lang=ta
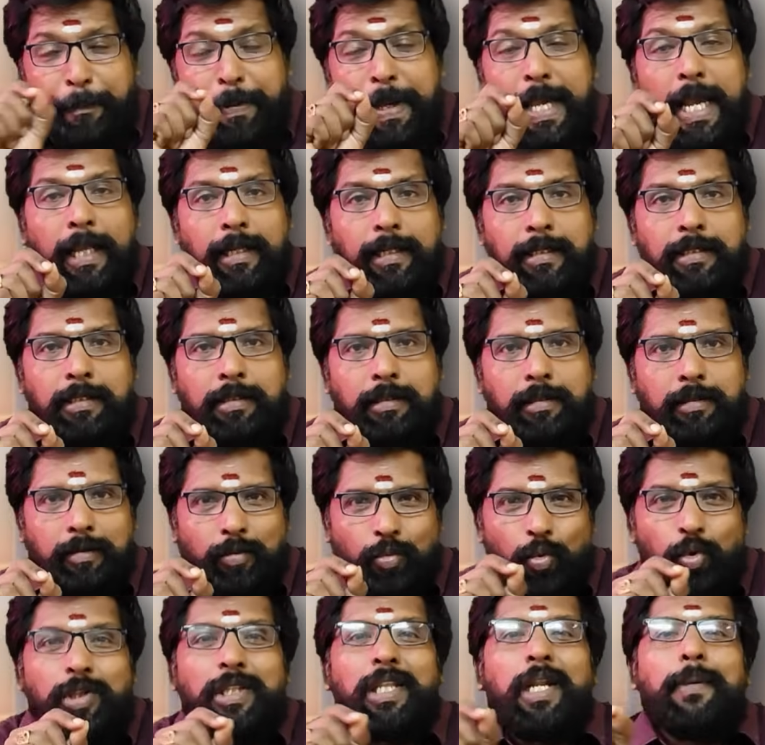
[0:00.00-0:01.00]
ஊபி அரசு
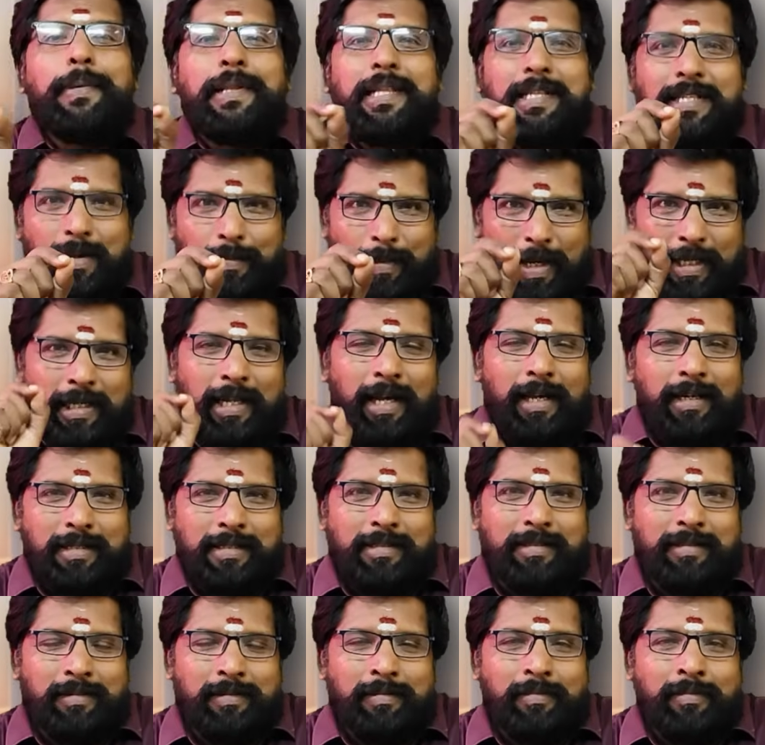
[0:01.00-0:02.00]
உத்தரப்பிரதேச மாநில
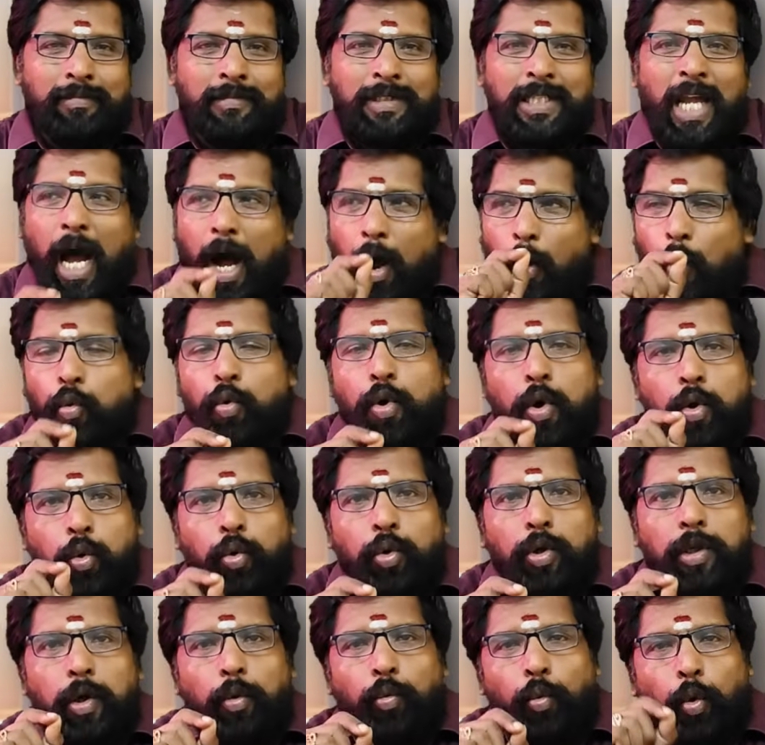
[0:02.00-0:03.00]
அரசு அவங்க
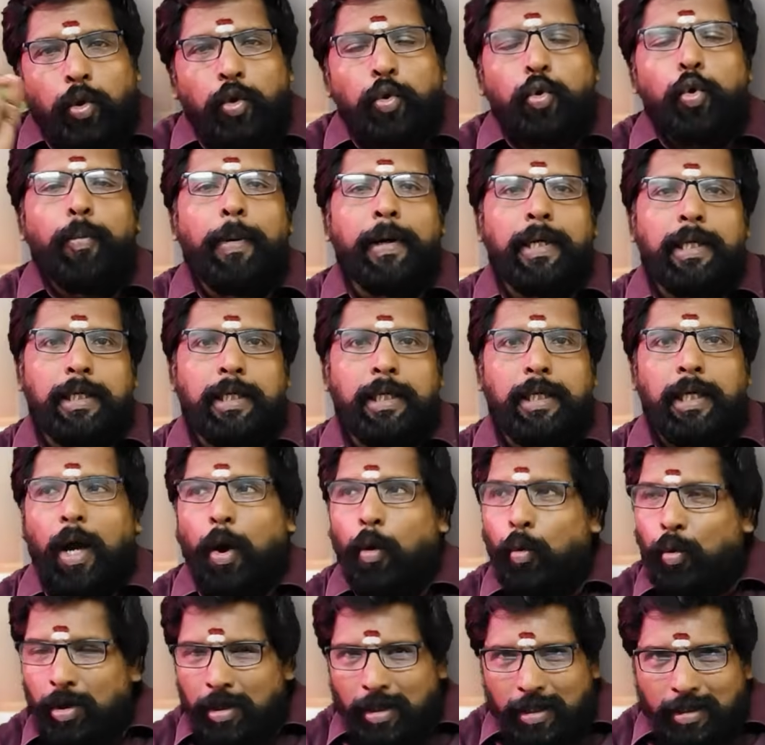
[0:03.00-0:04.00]
கொடுக்குற ஒரு ரூபாய்க்கு
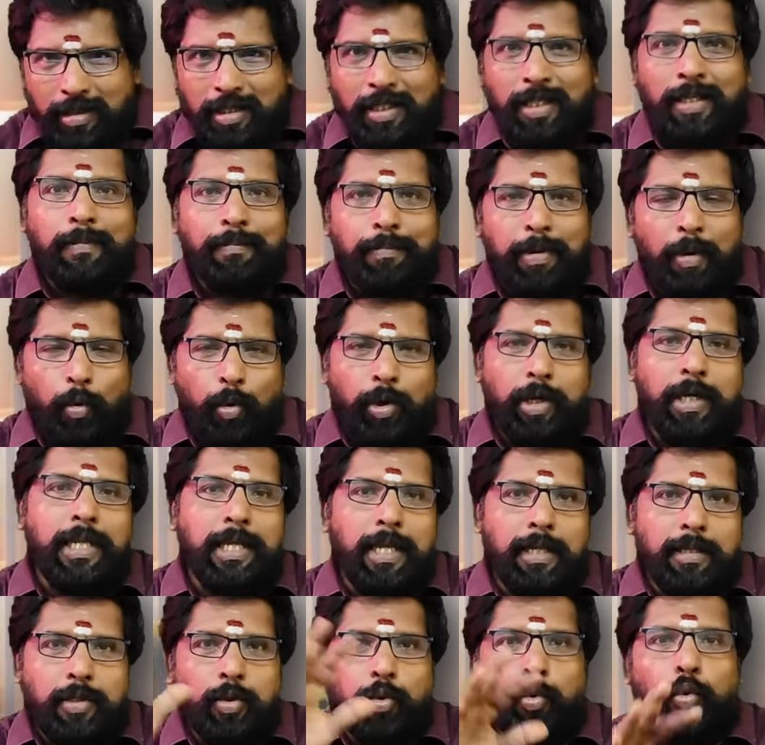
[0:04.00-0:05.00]
அவங்களுக்கு திரும்ப
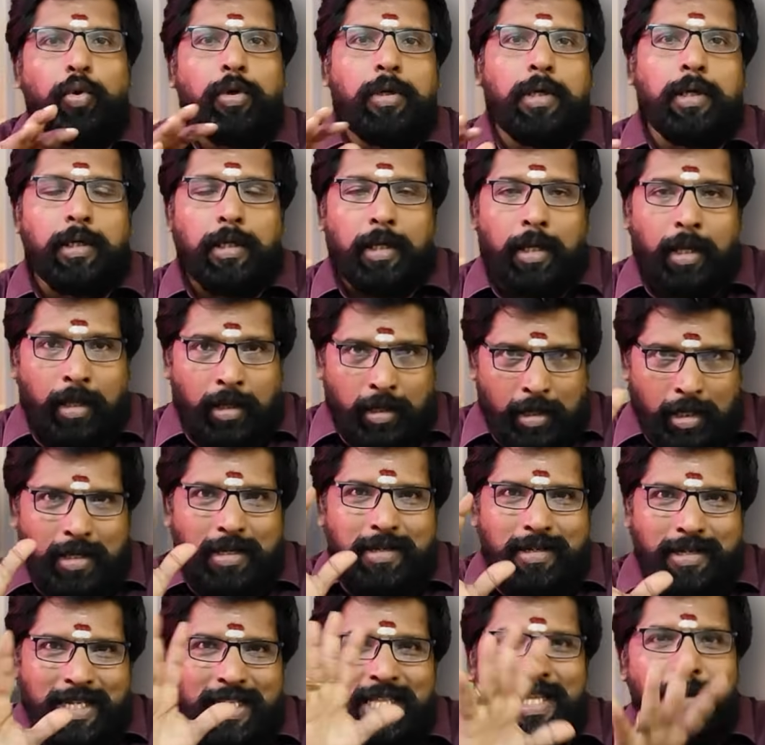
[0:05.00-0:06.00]
ஒன்றிய அரசு கொடுக்கின்ற
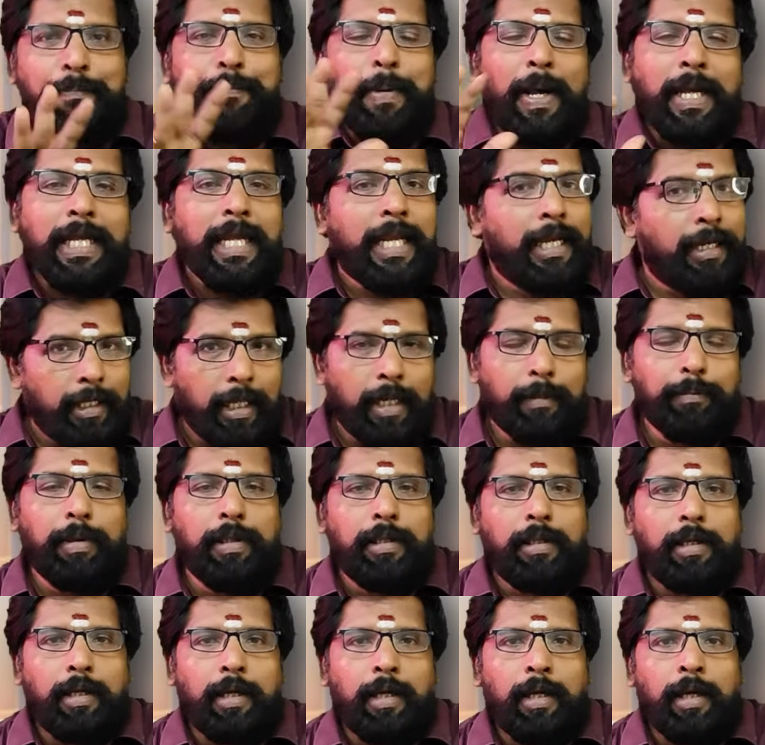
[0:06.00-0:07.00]
நிதி பங்கீடு
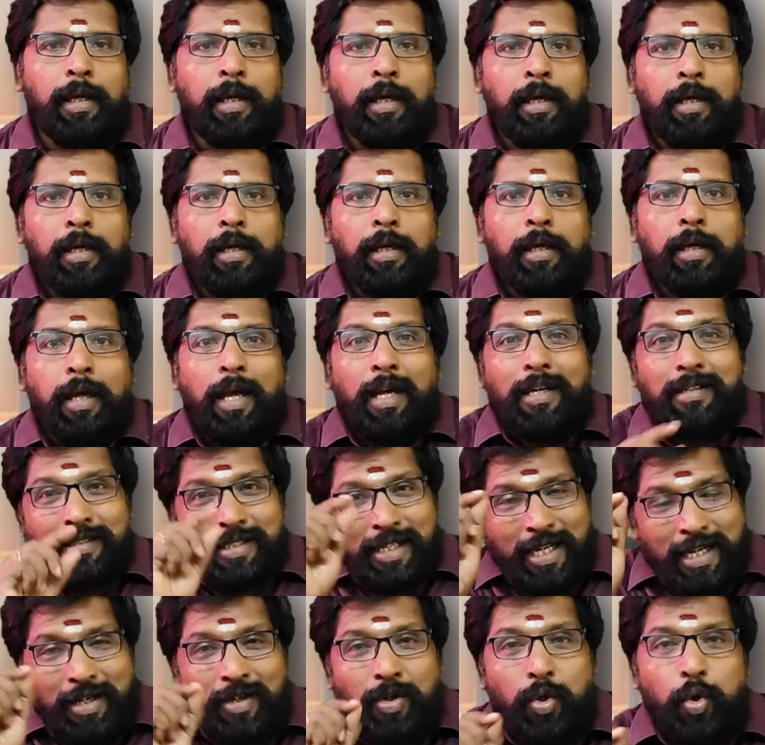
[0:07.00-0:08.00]
என்பது
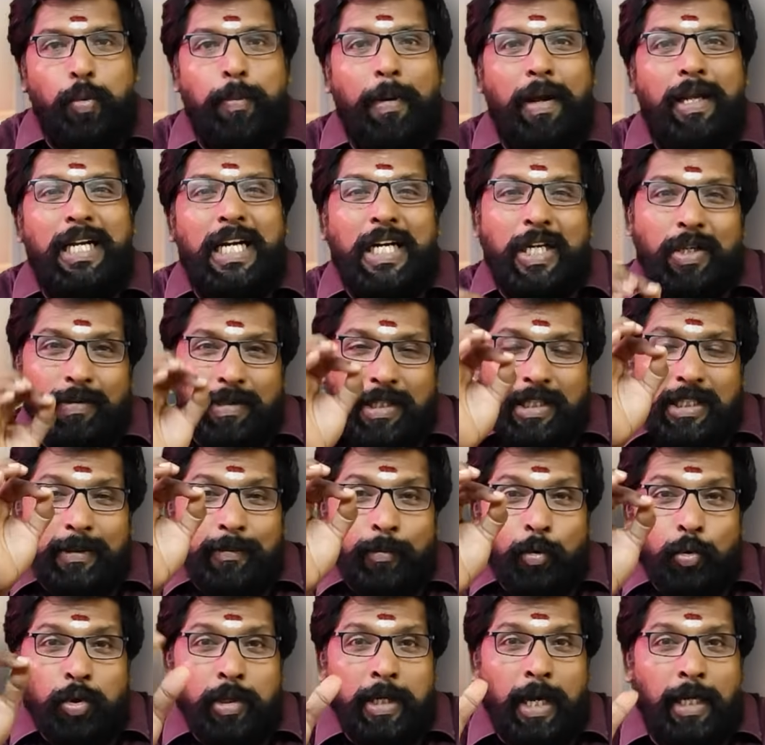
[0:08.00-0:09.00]
ரெண்டு ரூபாய் எழுபத்தி
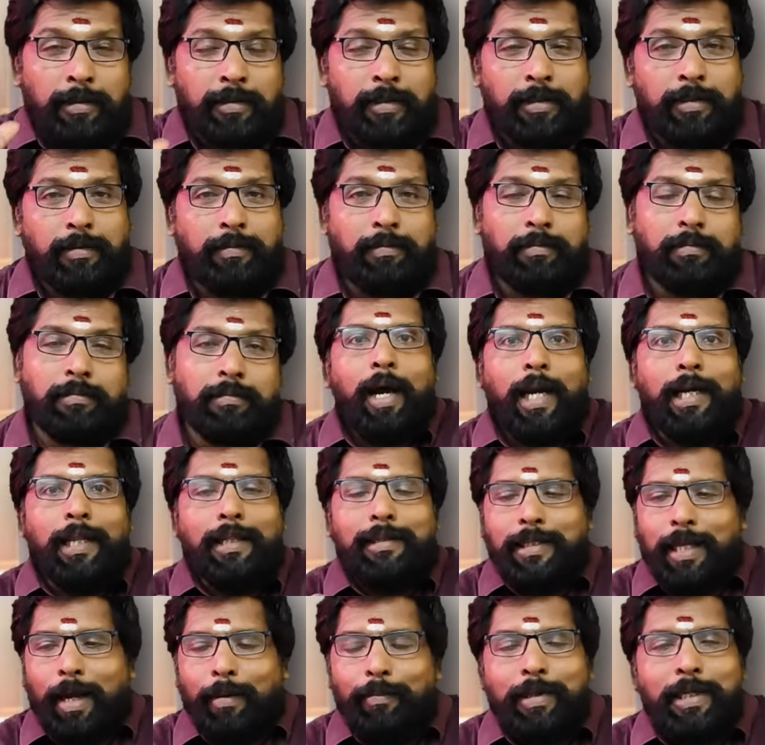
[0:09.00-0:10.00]
மூணு காசு
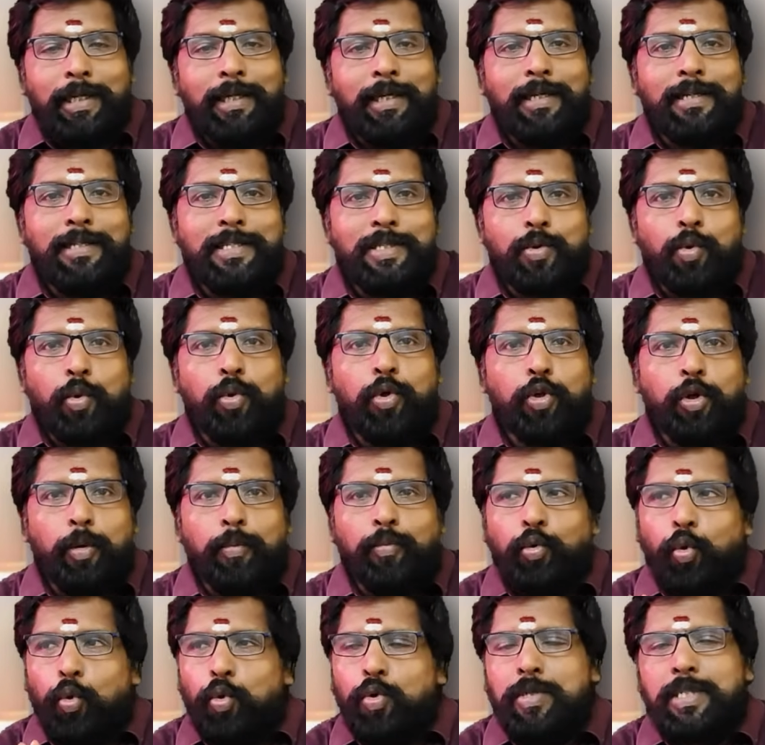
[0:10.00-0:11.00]
ஆனால் தமிழக அரசு
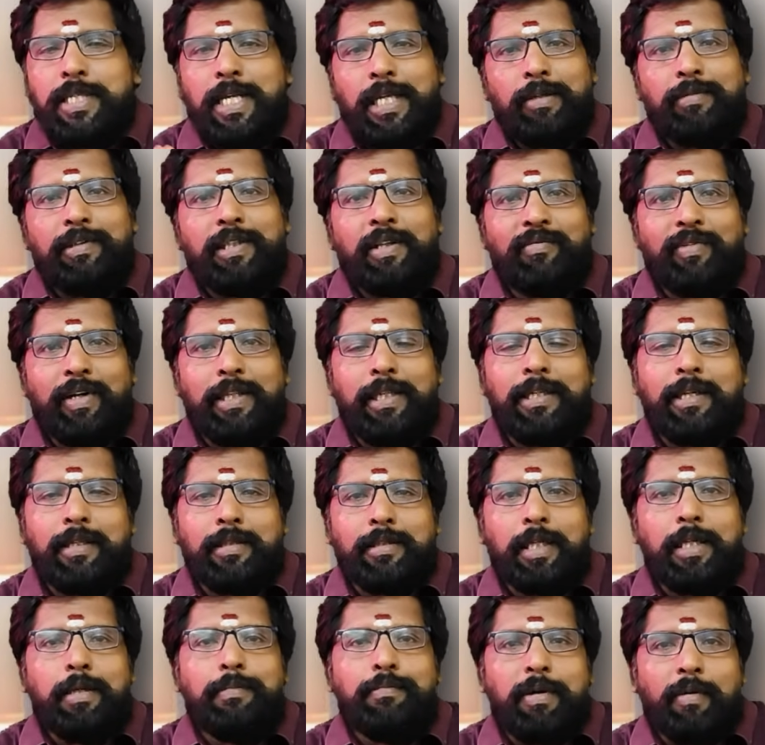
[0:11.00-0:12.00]
கொடுக்கும் நூறு சதவீதம் வரிக்கு
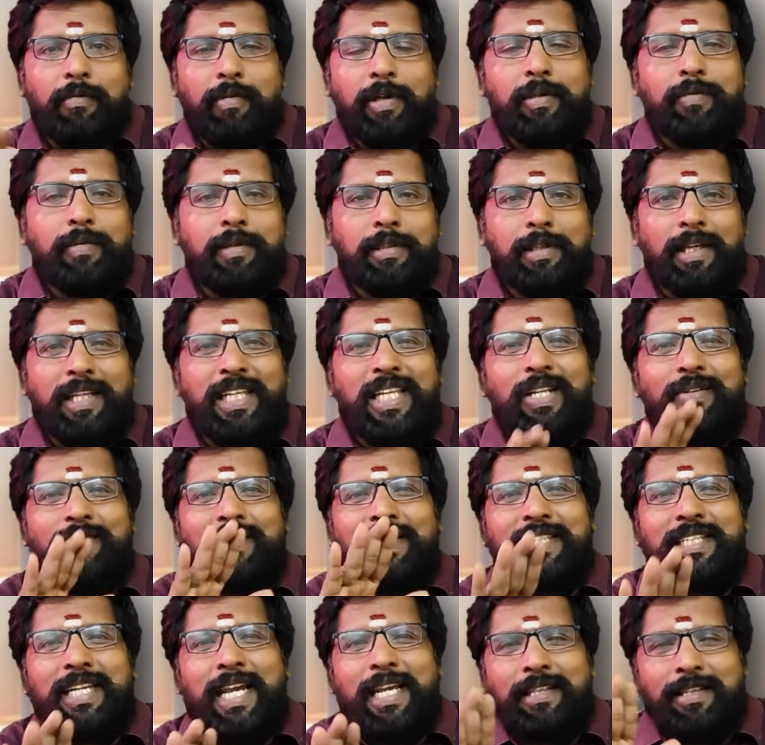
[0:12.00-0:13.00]
திரும்ப வருவது
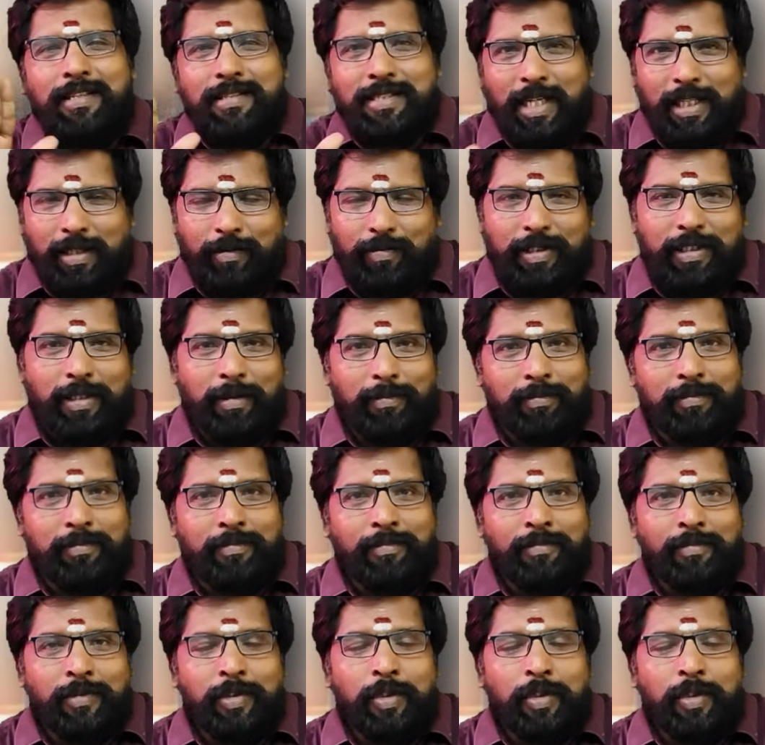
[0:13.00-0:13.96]
இருபத்தி ஐந்து சதவீதம்